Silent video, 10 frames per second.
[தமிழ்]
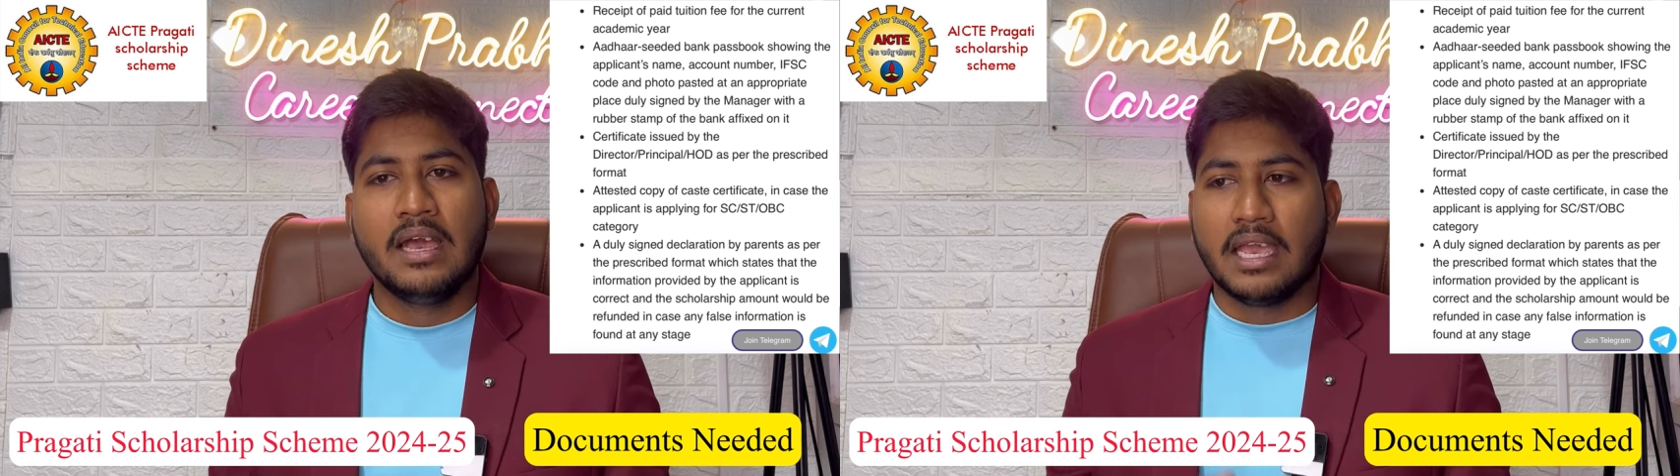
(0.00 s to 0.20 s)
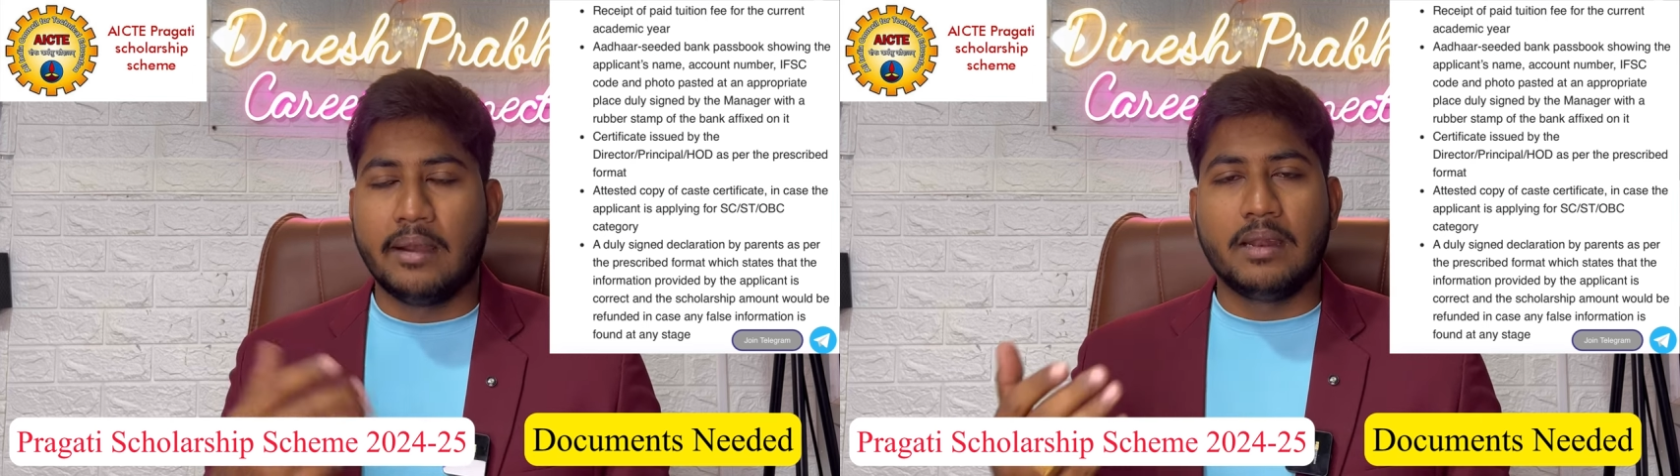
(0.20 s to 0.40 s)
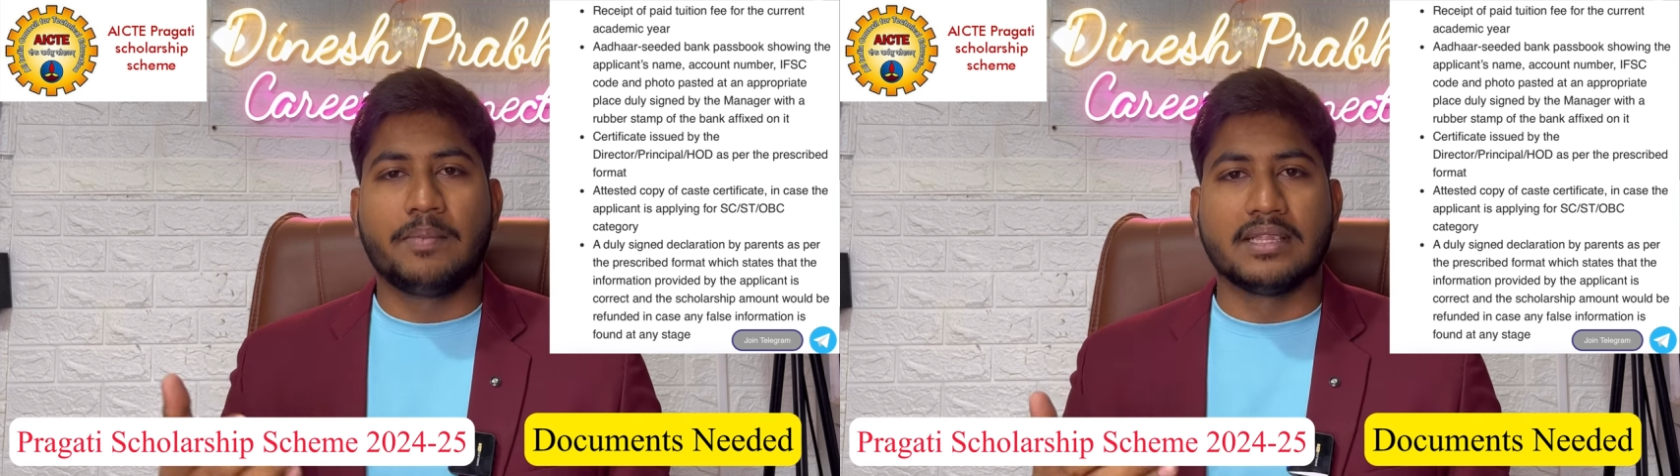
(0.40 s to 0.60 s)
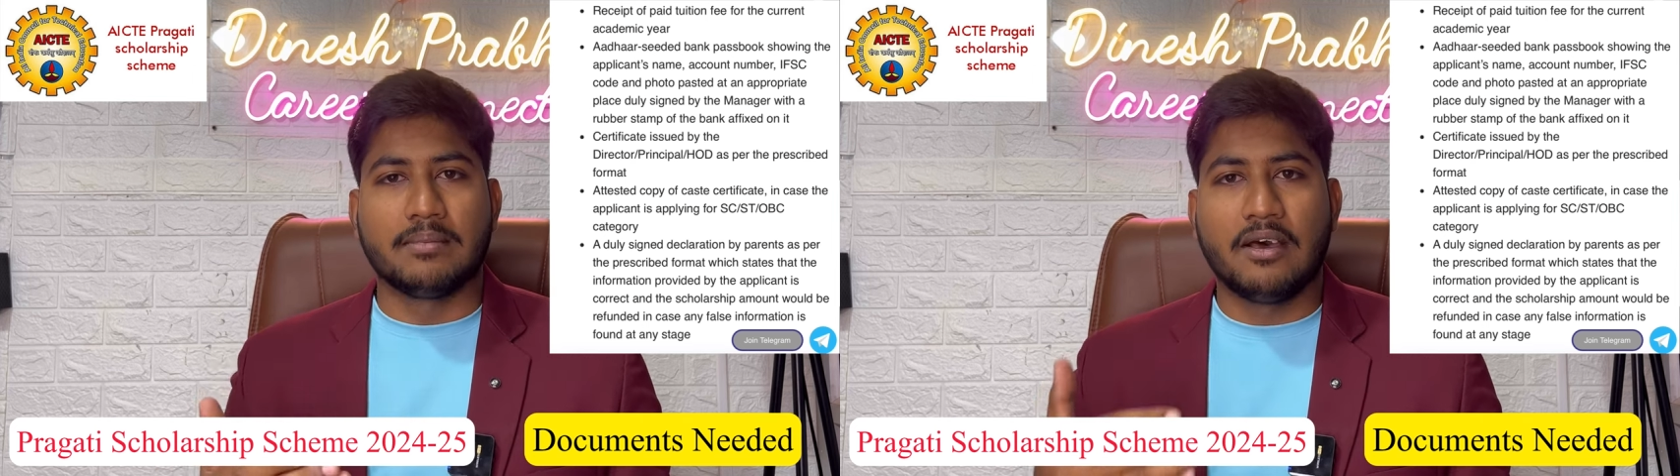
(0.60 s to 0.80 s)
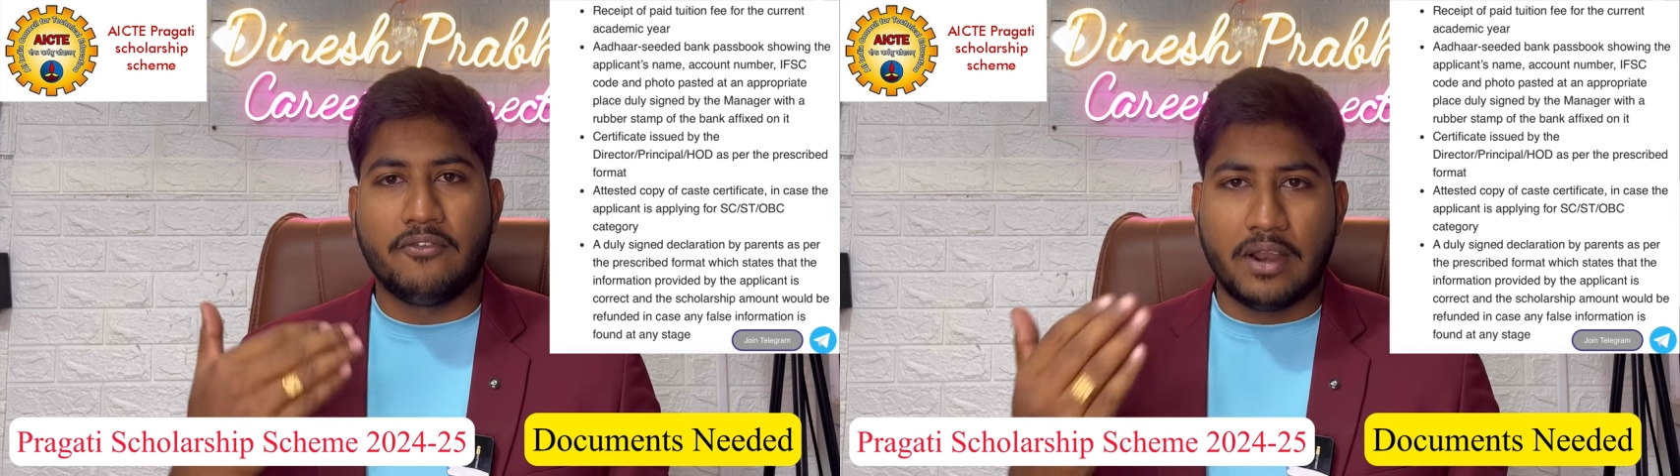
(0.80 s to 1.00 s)
எப்படின்னு
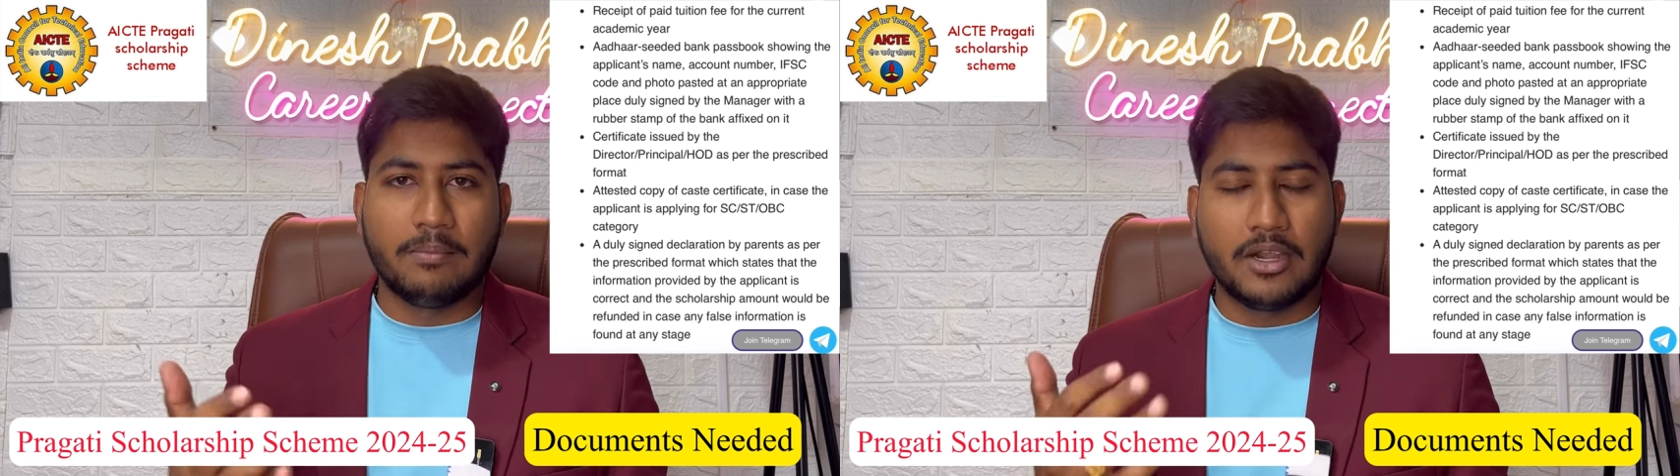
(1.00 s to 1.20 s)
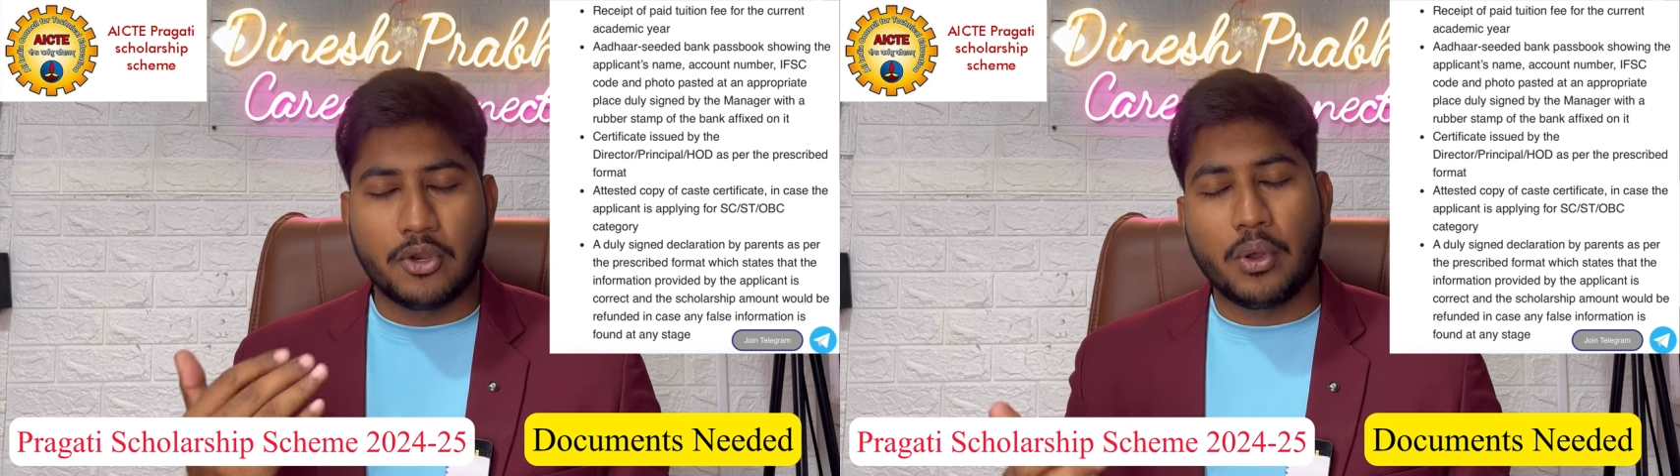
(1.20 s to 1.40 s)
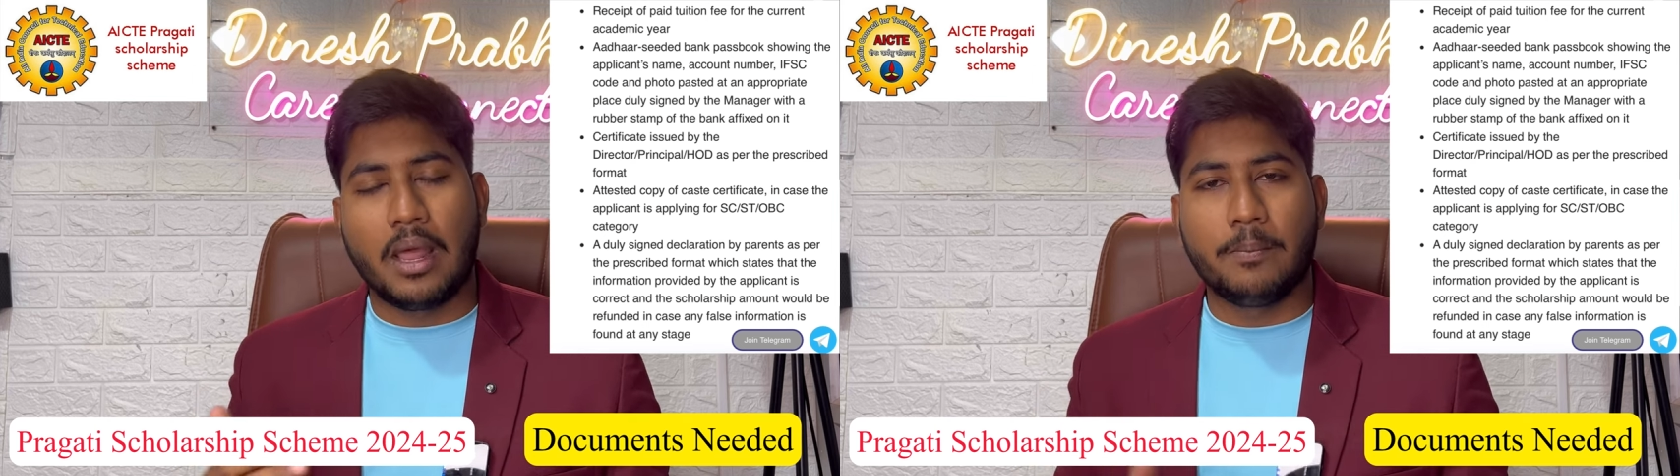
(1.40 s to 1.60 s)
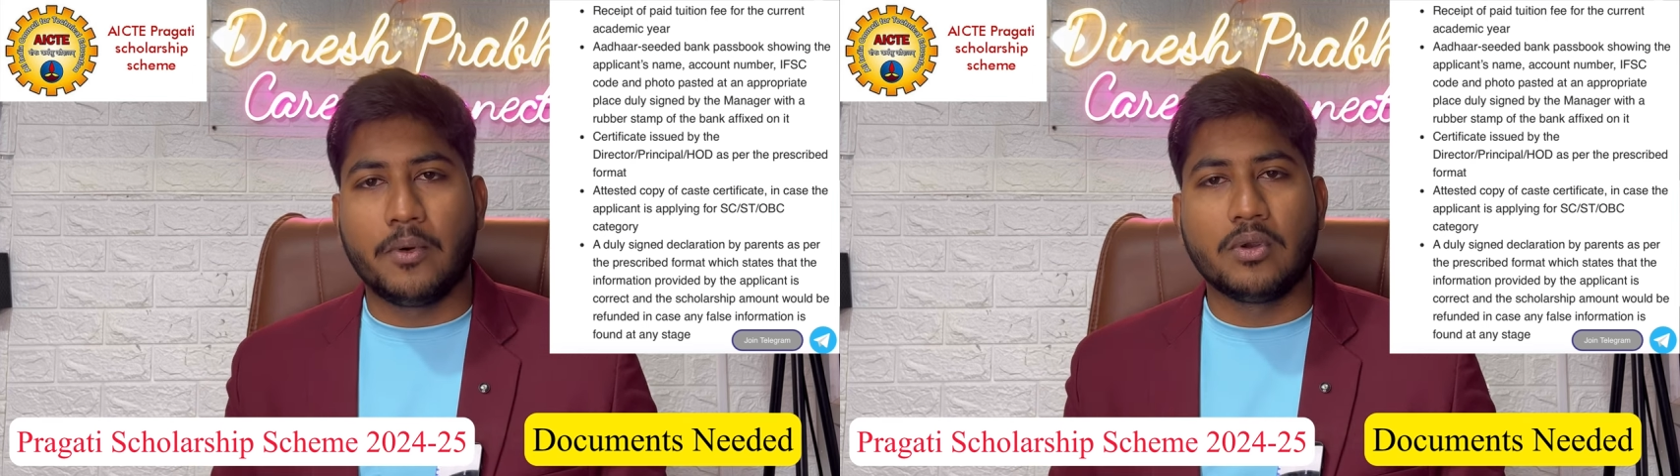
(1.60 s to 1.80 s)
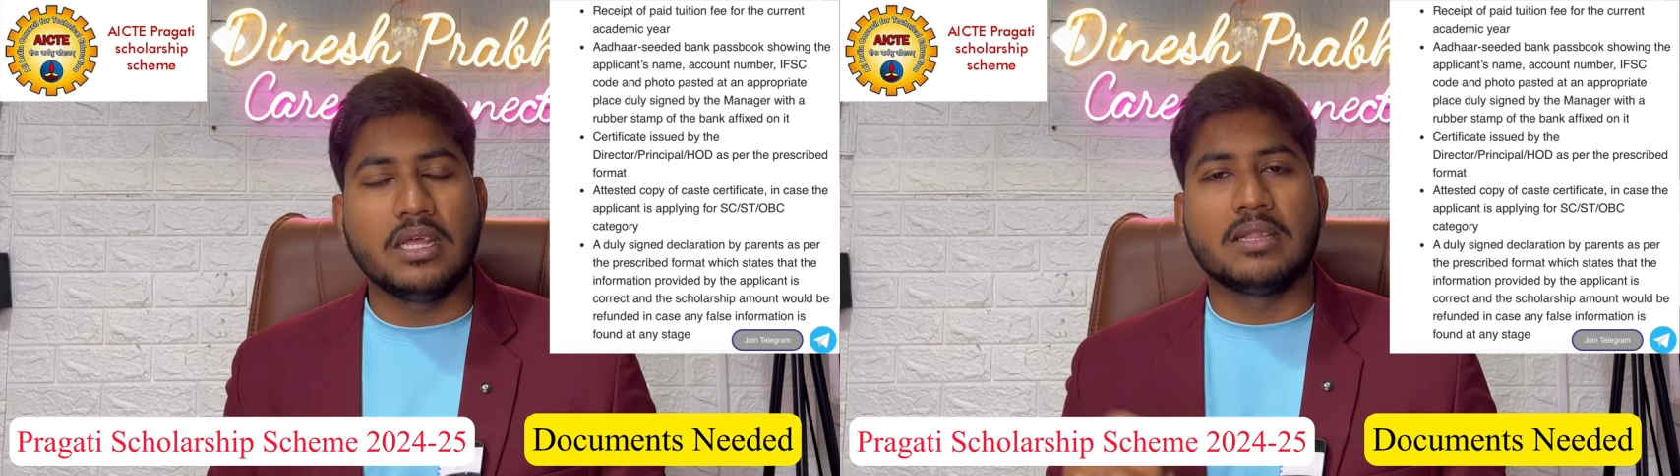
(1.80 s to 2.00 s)
பார்த்தோம்னா ஃப்ரம் அண்ட் டூலாம்
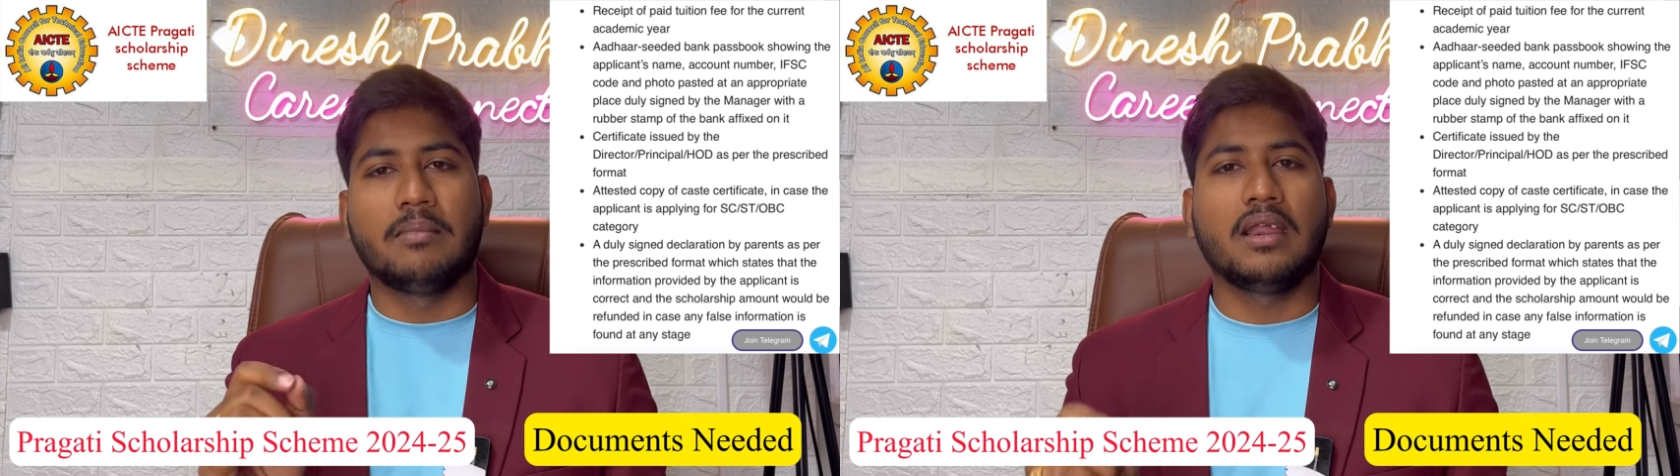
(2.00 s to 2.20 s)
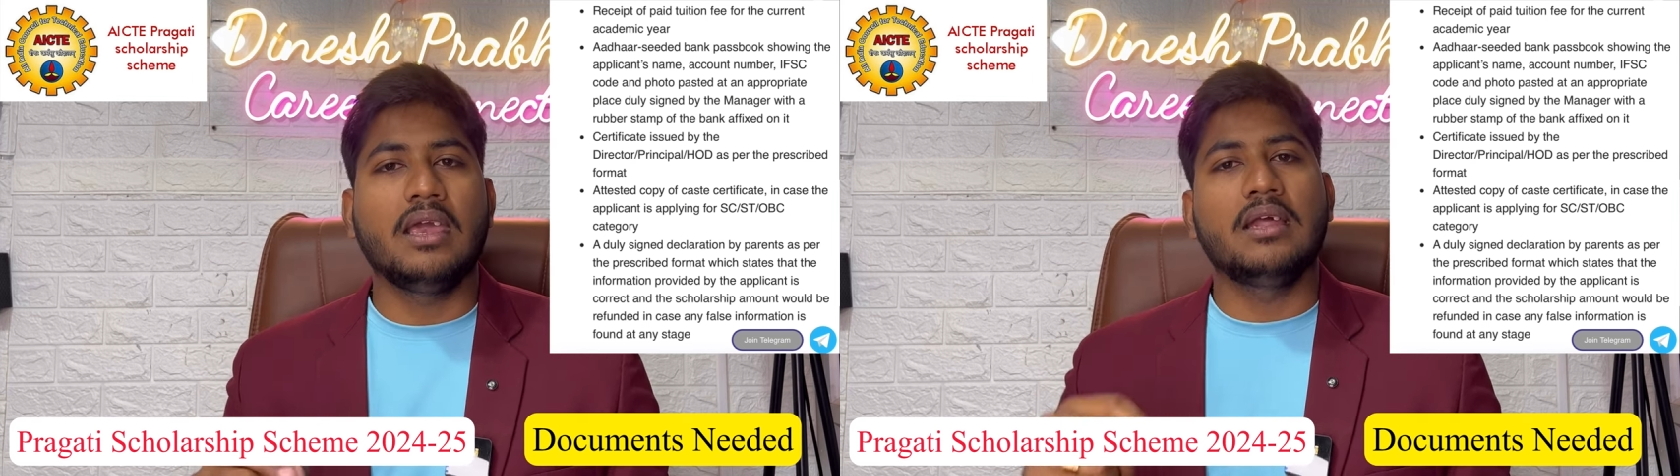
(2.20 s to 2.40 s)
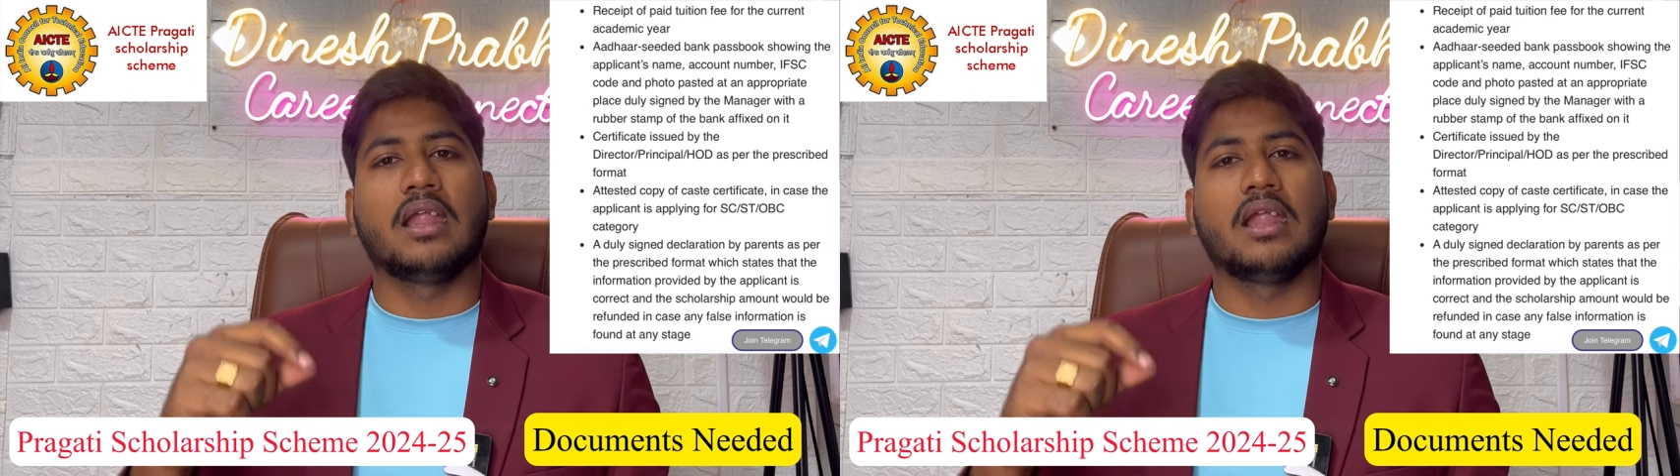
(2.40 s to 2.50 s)
போட்டு இந்த மாதிரி